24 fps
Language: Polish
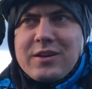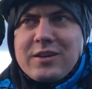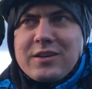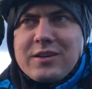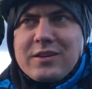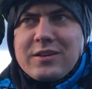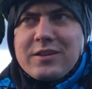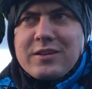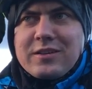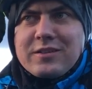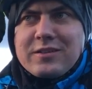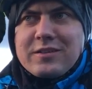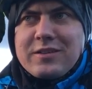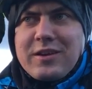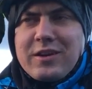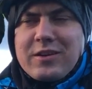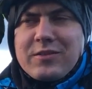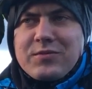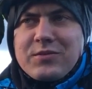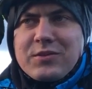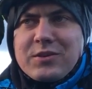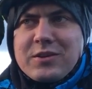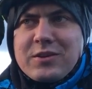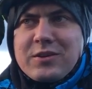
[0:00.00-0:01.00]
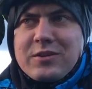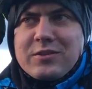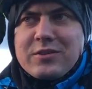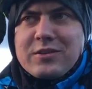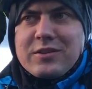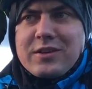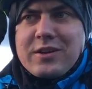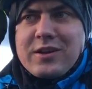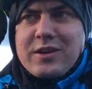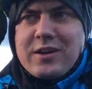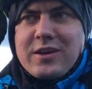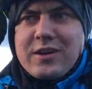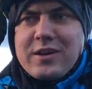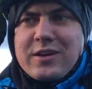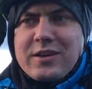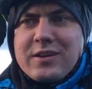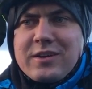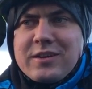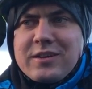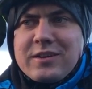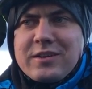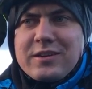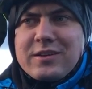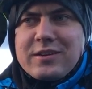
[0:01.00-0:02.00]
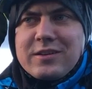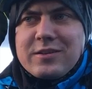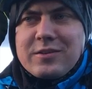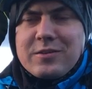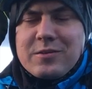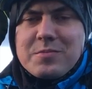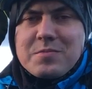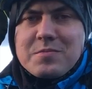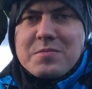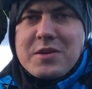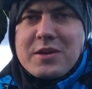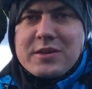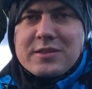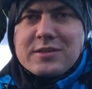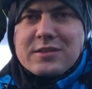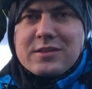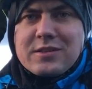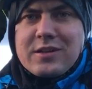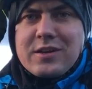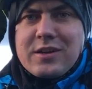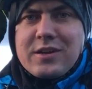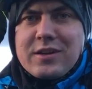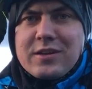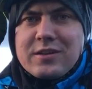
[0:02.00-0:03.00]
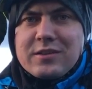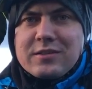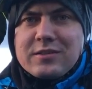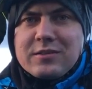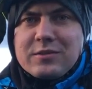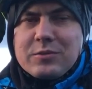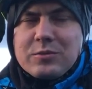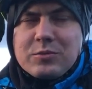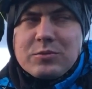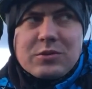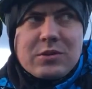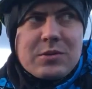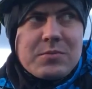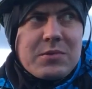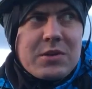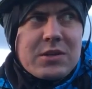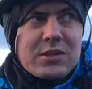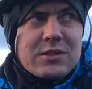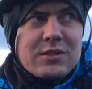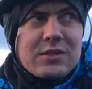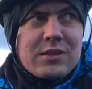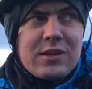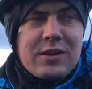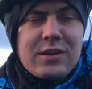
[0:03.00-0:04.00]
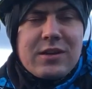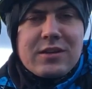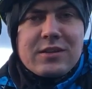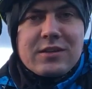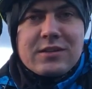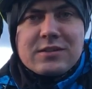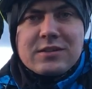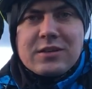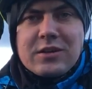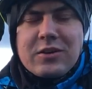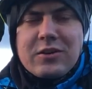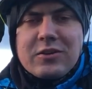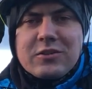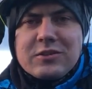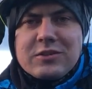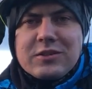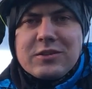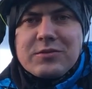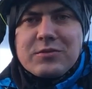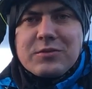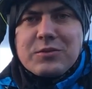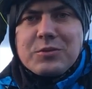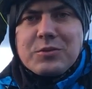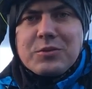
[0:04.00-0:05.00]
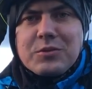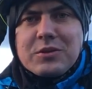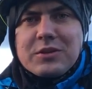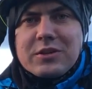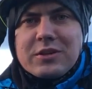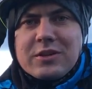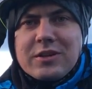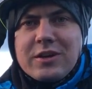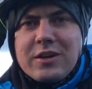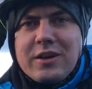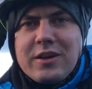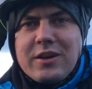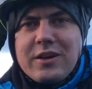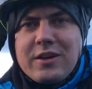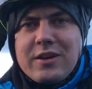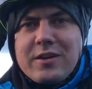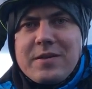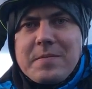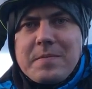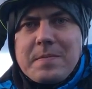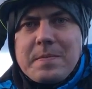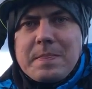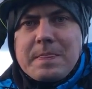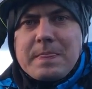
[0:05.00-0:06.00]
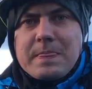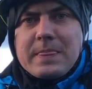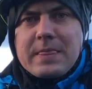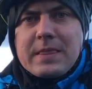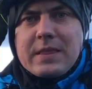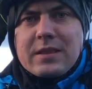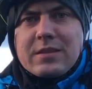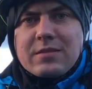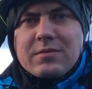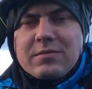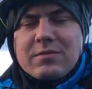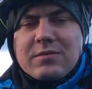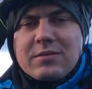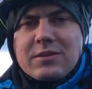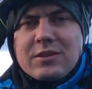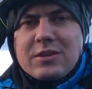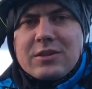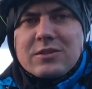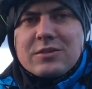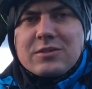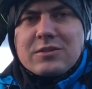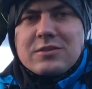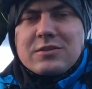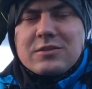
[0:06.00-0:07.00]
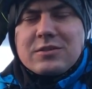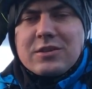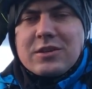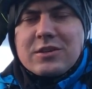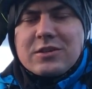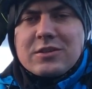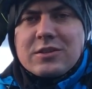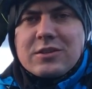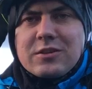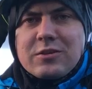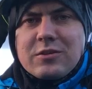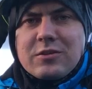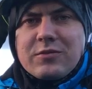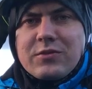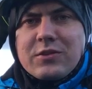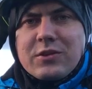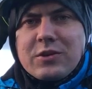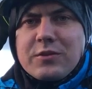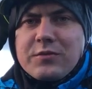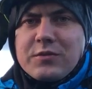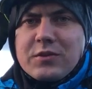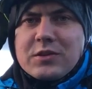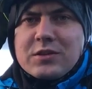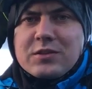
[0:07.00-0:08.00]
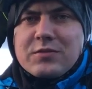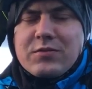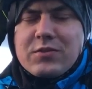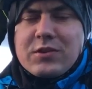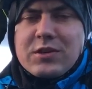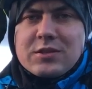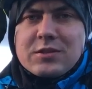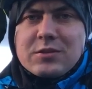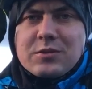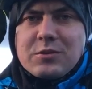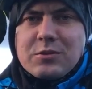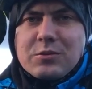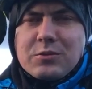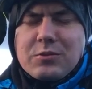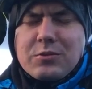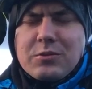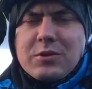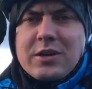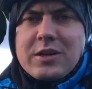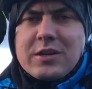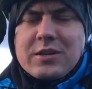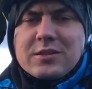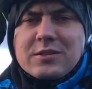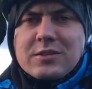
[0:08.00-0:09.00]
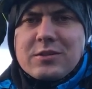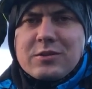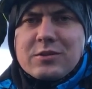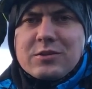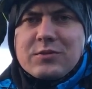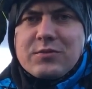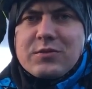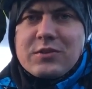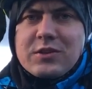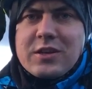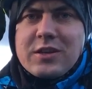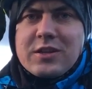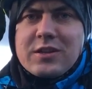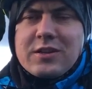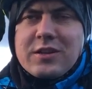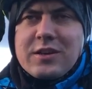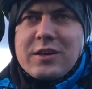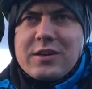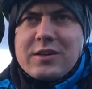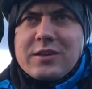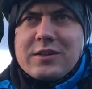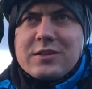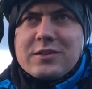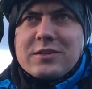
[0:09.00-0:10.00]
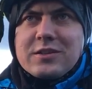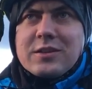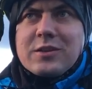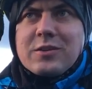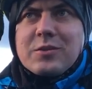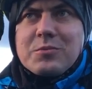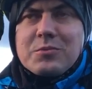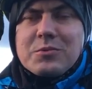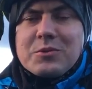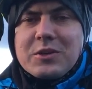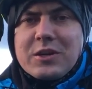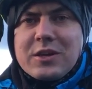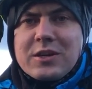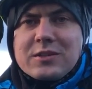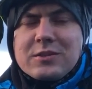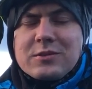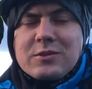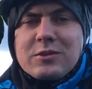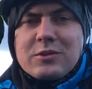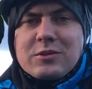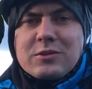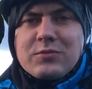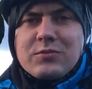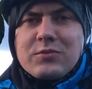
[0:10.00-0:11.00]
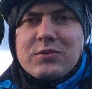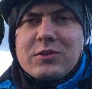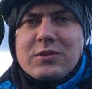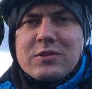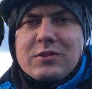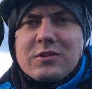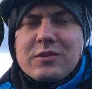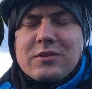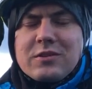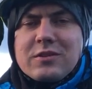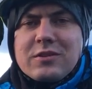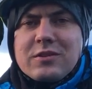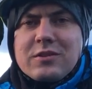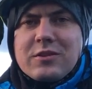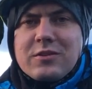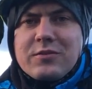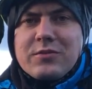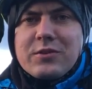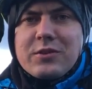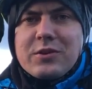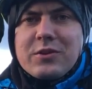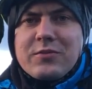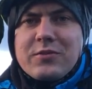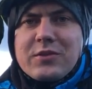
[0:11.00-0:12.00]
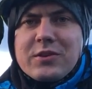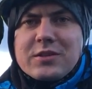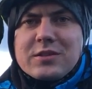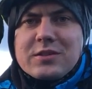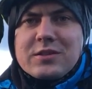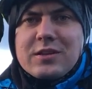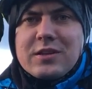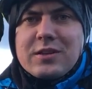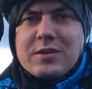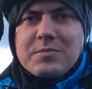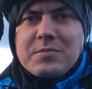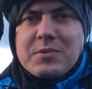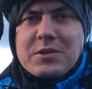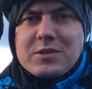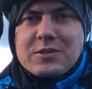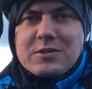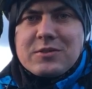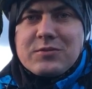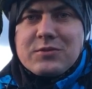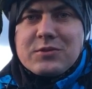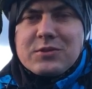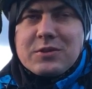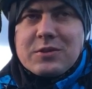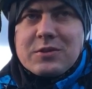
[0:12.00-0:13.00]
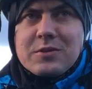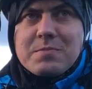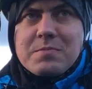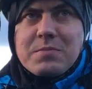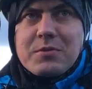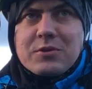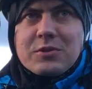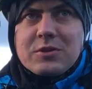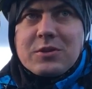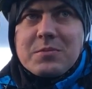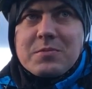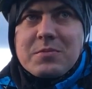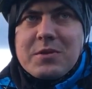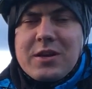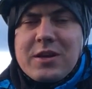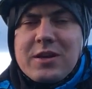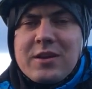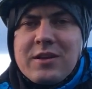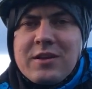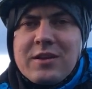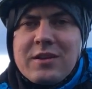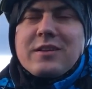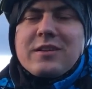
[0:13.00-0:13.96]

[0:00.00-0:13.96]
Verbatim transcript: E, jak wygląda ją miasta, duże miasta na zachodzie, w których mm, te ścieżki rowerowe, infrastruktura jest rozwinięta i gdzie komunikacja y, rowerowa jest na bardzo wysokim poziomie.